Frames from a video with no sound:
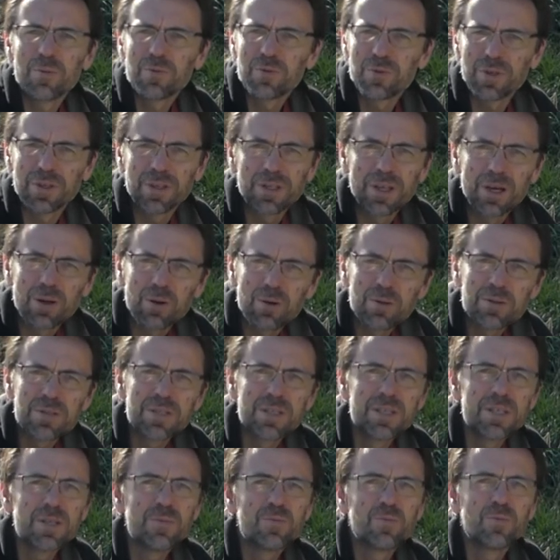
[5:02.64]
besoin
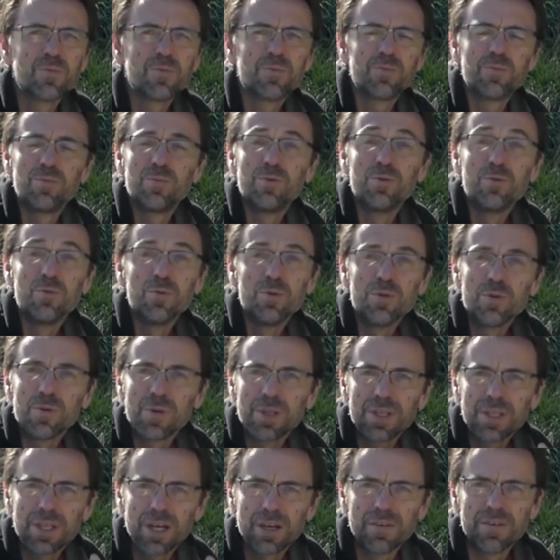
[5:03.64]
d'arroser, plus
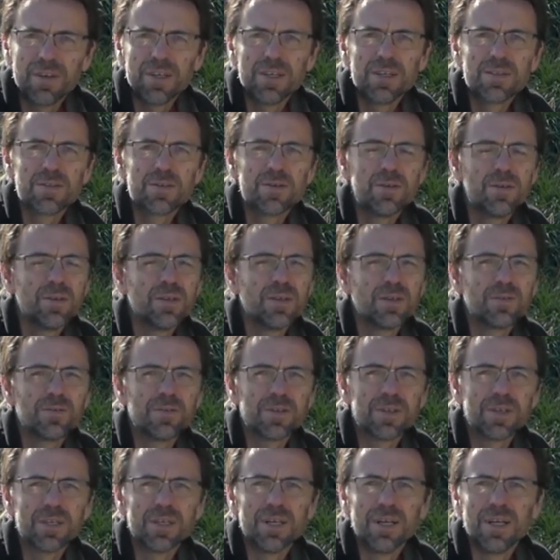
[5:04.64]
besoin de travailler le sol,
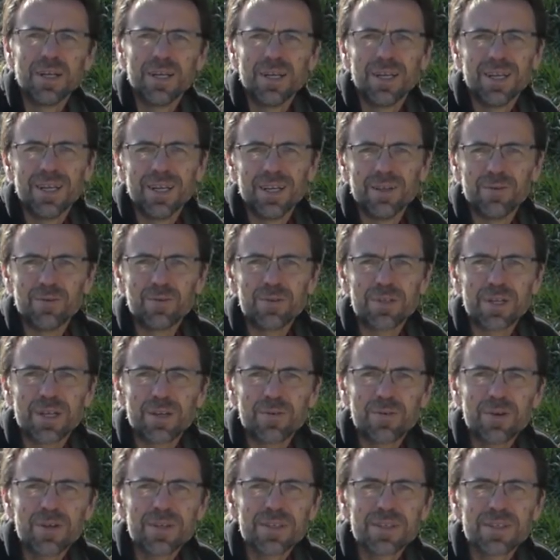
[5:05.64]
enfin vous allez
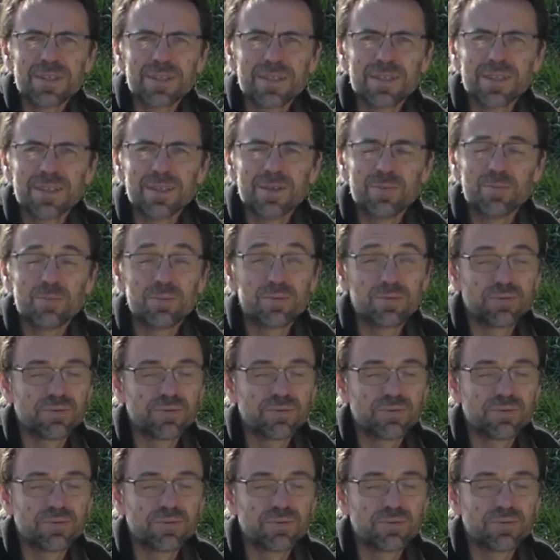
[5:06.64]
voir, c'est.